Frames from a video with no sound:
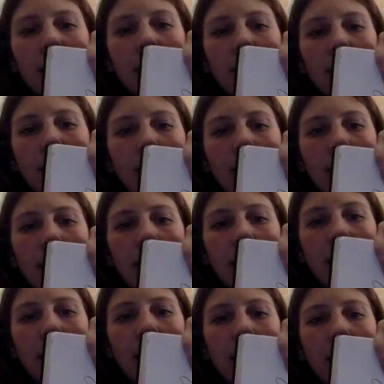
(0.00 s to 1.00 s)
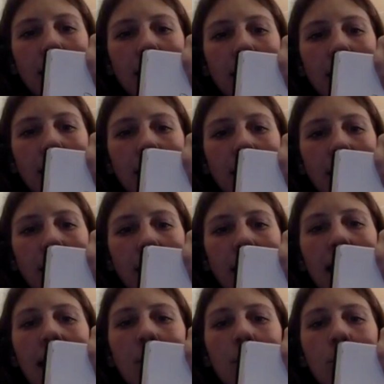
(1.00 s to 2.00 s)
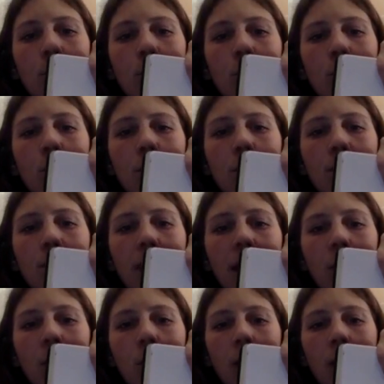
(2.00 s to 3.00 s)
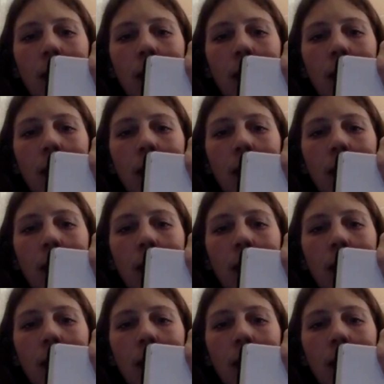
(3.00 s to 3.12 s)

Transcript: ok? Il bruco mi va qua.